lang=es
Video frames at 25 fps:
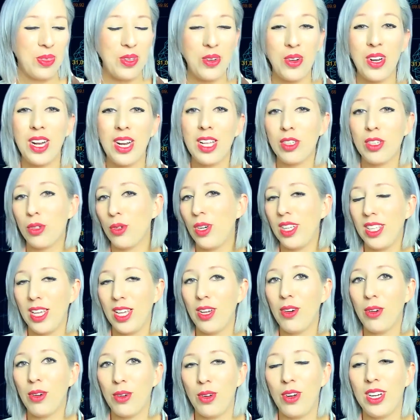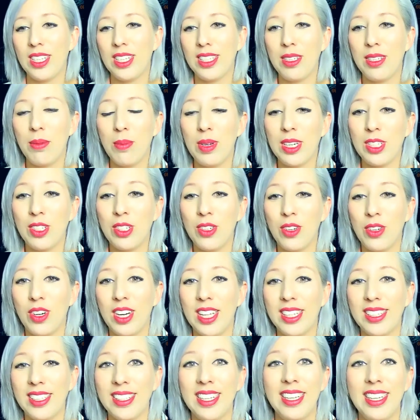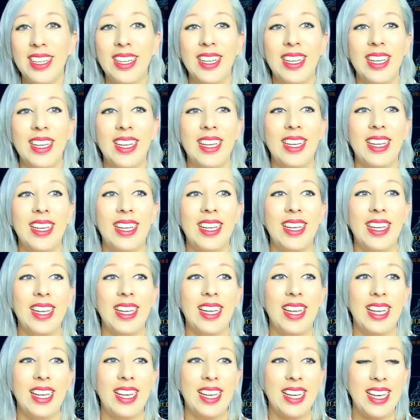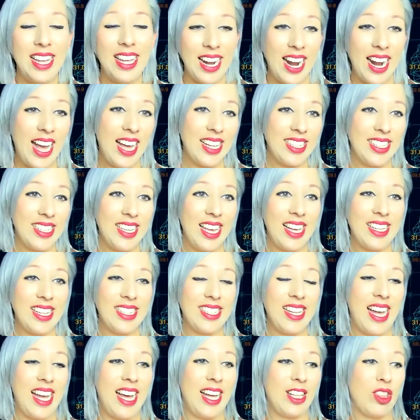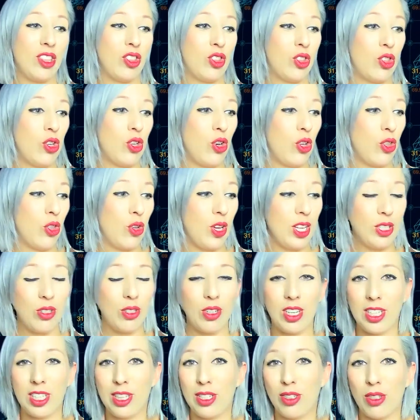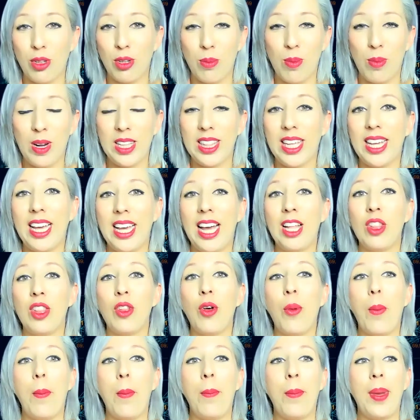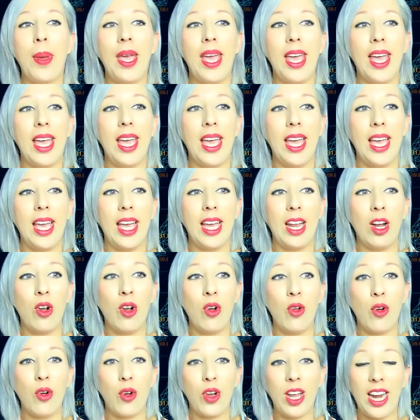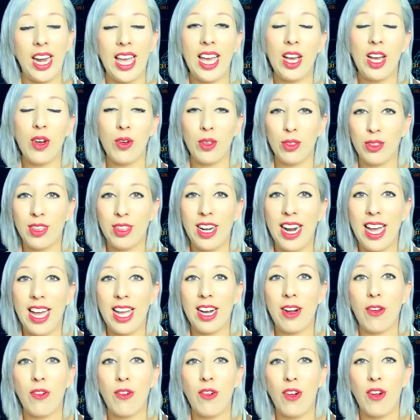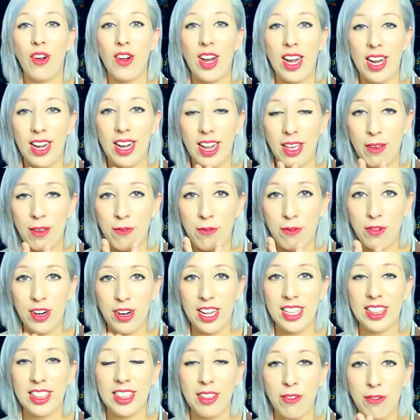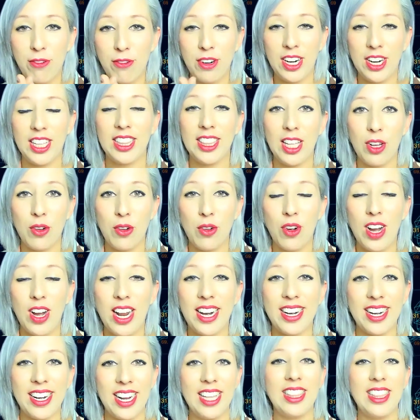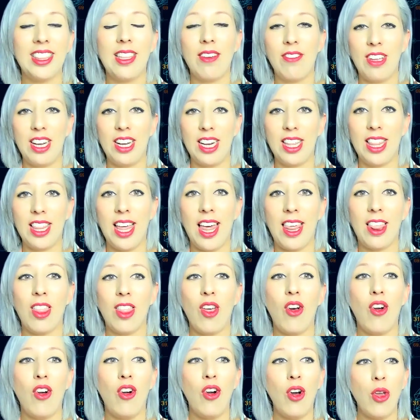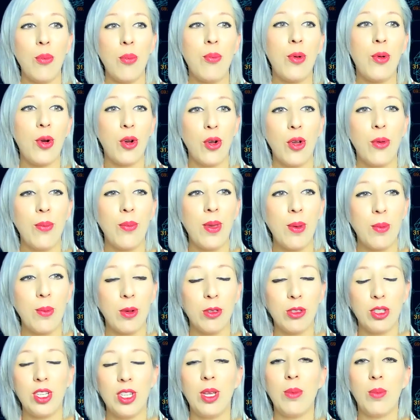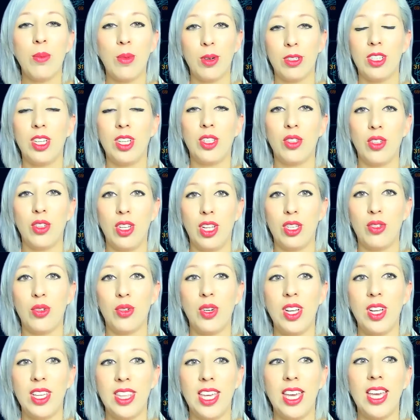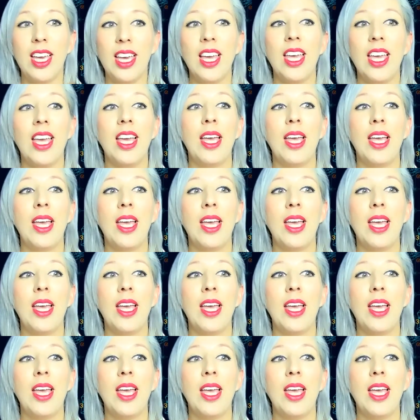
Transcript: con el trading o con las inversiones gracias a todo esto que te estoy platicando, me logré encontrar con, enfrente frente frente con la rentabilidad. Hoy por hoy vivo 100% de trading.